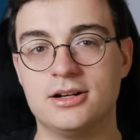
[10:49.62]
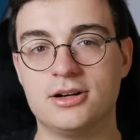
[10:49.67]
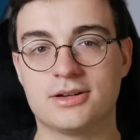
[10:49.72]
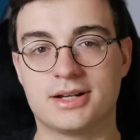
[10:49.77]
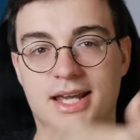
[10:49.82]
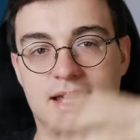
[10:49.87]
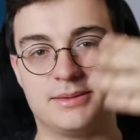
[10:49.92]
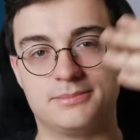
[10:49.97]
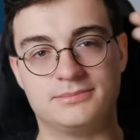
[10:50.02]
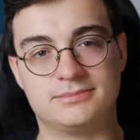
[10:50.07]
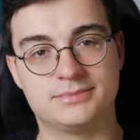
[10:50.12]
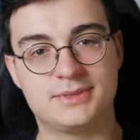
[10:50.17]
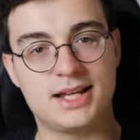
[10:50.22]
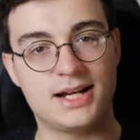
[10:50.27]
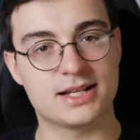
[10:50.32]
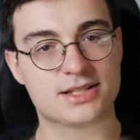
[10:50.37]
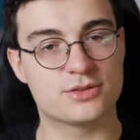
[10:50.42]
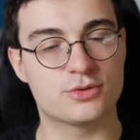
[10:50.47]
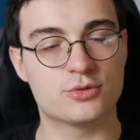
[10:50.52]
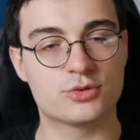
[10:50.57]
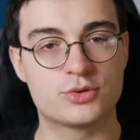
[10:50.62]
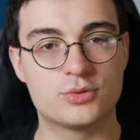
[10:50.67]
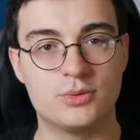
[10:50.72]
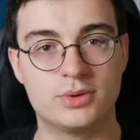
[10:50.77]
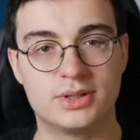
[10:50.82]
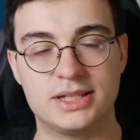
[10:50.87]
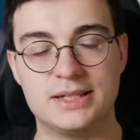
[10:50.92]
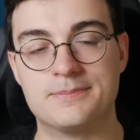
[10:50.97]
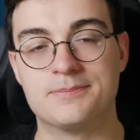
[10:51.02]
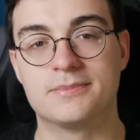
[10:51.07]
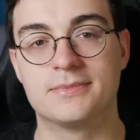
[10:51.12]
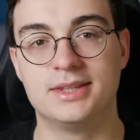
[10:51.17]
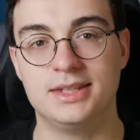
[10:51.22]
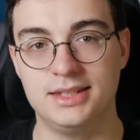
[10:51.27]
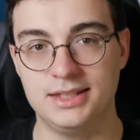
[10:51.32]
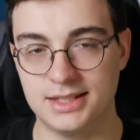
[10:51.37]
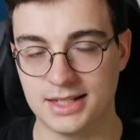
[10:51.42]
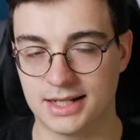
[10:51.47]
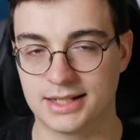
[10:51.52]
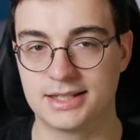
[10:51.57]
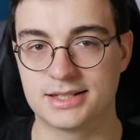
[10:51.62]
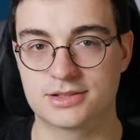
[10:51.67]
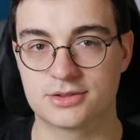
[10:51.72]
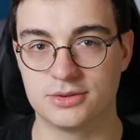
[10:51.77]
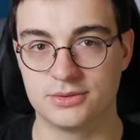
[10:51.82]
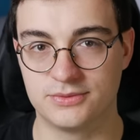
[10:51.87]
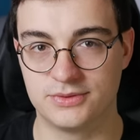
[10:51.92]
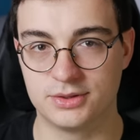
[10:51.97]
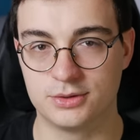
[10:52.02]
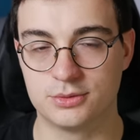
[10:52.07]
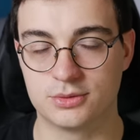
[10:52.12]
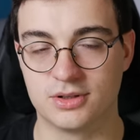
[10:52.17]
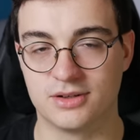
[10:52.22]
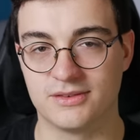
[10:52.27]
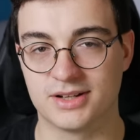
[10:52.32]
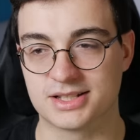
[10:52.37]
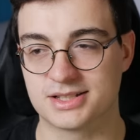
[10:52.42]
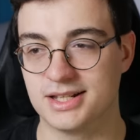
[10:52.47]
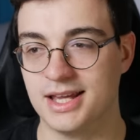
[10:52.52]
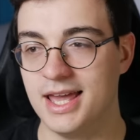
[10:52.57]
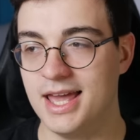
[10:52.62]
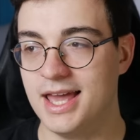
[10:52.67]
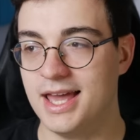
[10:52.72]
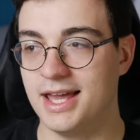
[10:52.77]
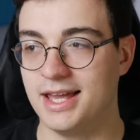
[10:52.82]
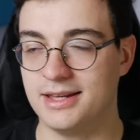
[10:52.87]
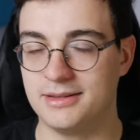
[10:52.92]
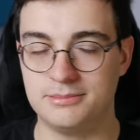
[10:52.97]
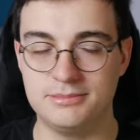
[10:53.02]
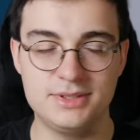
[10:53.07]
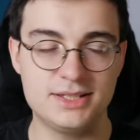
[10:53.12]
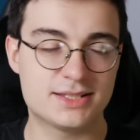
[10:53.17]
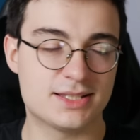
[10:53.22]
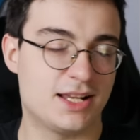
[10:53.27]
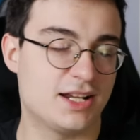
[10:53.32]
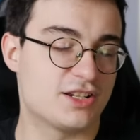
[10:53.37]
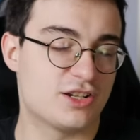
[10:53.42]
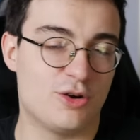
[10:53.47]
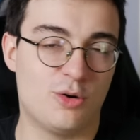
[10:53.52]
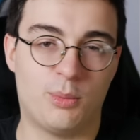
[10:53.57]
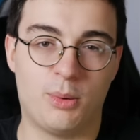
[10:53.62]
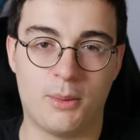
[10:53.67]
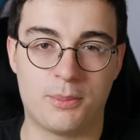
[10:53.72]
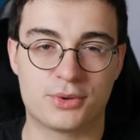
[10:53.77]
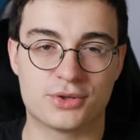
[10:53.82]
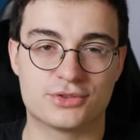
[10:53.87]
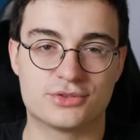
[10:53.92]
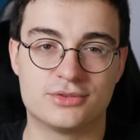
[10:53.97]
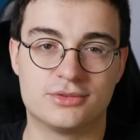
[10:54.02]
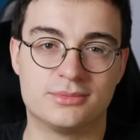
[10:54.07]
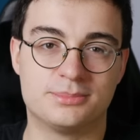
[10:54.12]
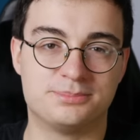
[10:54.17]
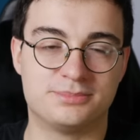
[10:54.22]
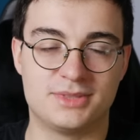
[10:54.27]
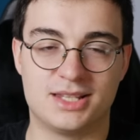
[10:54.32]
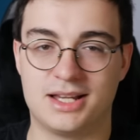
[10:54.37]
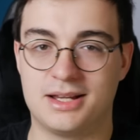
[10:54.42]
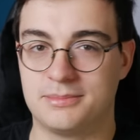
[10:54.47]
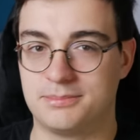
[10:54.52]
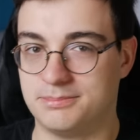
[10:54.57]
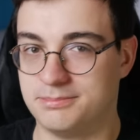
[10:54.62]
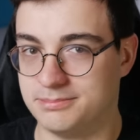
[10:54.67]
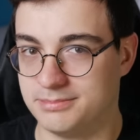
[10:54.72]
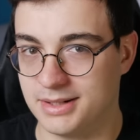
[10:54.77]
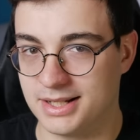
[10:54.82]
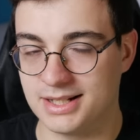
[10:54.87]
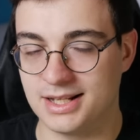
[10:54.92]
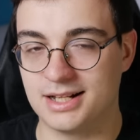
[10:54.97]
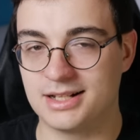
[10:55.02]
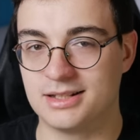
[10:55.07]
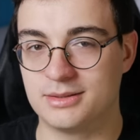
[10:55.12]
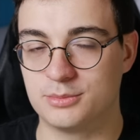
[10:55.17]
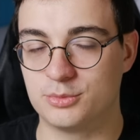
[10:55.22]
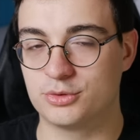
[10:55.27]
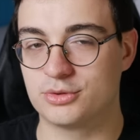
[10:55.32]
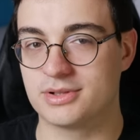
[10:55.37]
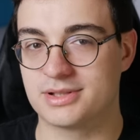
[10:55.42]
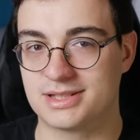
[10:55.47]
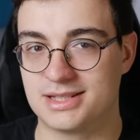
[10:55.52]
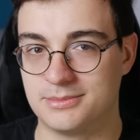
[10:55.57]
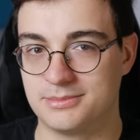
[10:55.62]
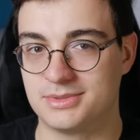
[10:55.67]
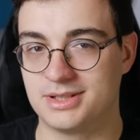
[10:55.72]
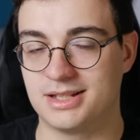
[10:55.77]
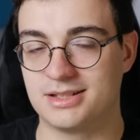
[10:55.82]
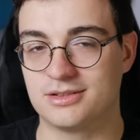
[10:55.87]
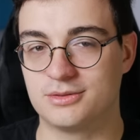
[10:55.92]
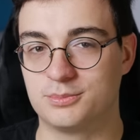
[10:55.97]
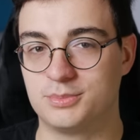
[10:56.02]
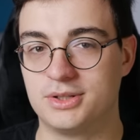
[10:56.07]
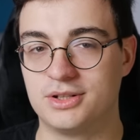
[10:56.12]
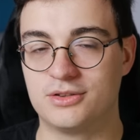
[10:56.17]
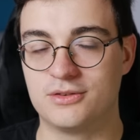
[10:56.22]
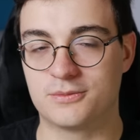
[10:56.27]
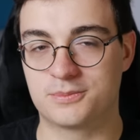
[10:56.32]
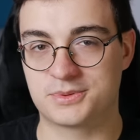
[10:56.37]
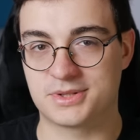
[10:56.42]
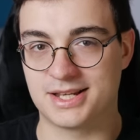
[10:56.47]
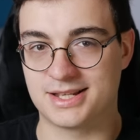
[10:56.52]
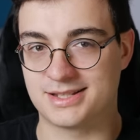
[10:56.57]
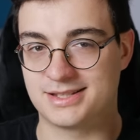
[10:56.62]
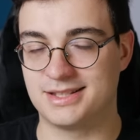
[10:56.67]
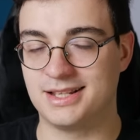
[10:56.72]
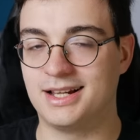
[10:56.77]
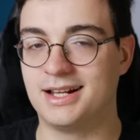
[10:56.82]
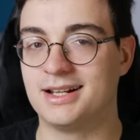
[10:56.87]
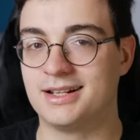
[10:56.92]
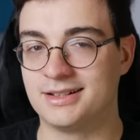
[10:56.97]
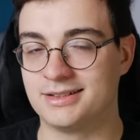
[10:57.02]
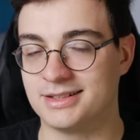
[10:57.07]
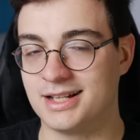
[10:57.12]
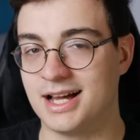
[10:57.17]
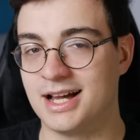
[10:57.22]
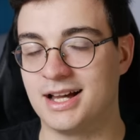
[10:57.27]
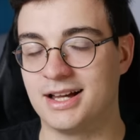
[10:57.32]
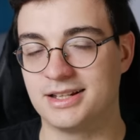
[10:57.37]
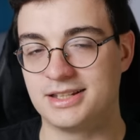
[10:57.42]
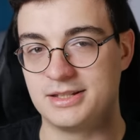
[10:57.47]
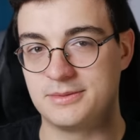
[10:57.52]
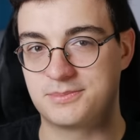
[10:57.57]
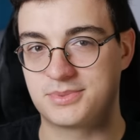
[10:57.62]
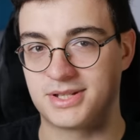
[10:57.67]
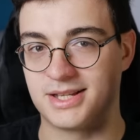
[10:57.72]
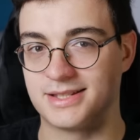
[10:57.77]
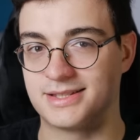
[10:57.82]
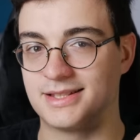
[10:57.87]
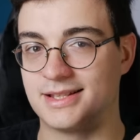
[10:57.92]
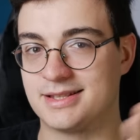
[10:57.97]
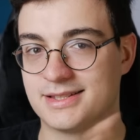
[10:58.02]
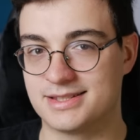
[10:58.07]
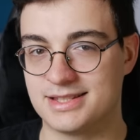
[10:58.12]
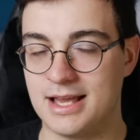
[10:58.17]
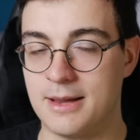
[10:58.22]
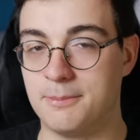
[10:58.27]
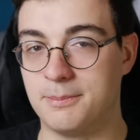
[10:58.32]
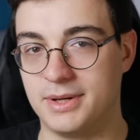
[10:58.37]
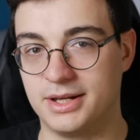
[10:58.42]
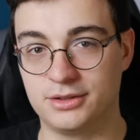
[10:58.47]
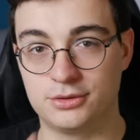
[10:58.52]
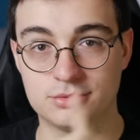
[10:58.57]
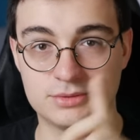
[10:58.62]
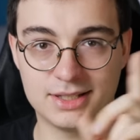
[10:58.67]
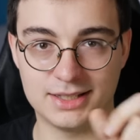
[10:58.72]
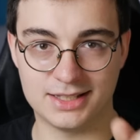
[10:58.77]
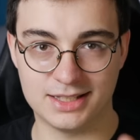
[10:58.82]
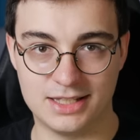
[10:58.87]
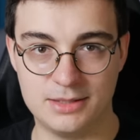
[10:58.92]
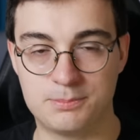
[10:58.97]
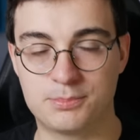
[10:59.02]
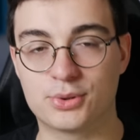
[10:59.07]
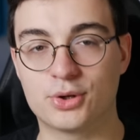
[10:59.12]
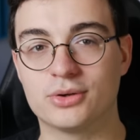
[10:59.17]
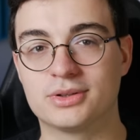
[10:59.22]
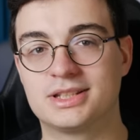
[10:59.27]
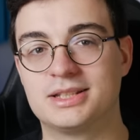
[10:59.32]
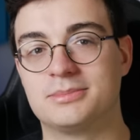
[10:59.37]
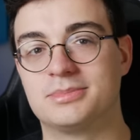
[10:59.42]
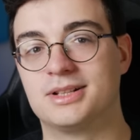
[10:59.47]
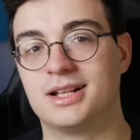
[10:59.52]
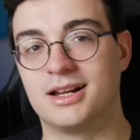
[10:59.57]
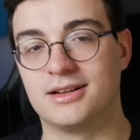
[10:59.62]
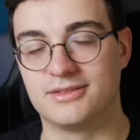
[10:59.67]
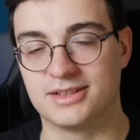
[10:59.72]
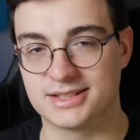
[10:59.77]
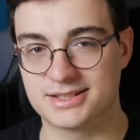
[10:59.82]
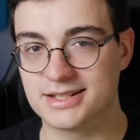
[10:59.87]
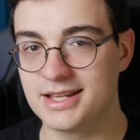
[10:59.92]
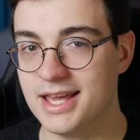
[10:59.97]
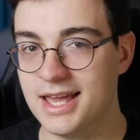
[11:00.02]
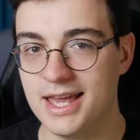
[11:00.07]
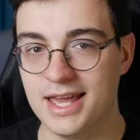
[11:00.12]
Ok, teraz usługi i jak je skonfigurować. E, mi zależało po prostu na banalnym udostępnianiu plików przez DLNA i przez Sambę. I tutaj taki protip dla Was.